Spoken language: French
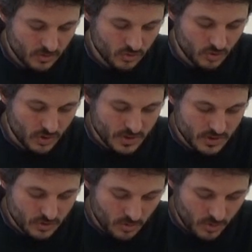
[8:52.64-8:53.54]
donnant la
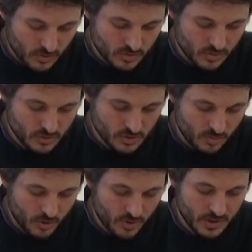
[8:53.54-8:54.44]
semence au
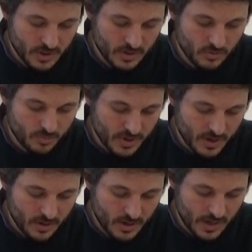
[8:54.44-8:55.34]
semeur et le
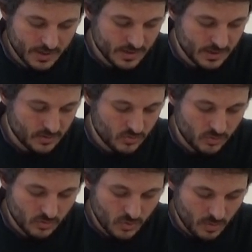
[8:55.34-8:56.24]
pain à qui
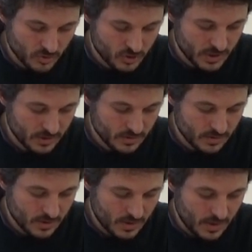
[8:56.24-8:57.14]
doit manger.
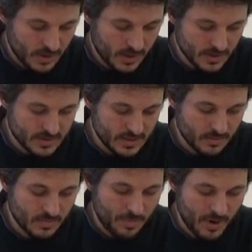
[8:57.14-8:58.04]

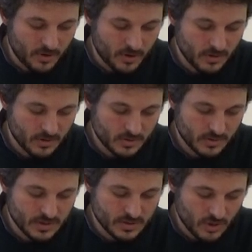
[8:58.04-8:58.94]
Ainsi, ma parole,
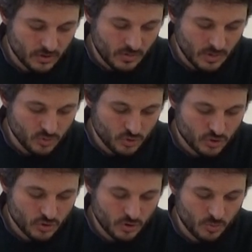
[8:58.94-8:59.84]
qui sort de ma
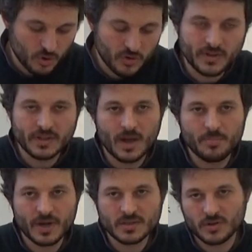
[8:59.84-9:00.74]
bouche, ne me
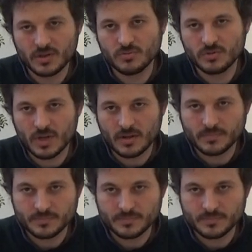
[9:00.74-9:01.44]
reviendra pas sans résultat,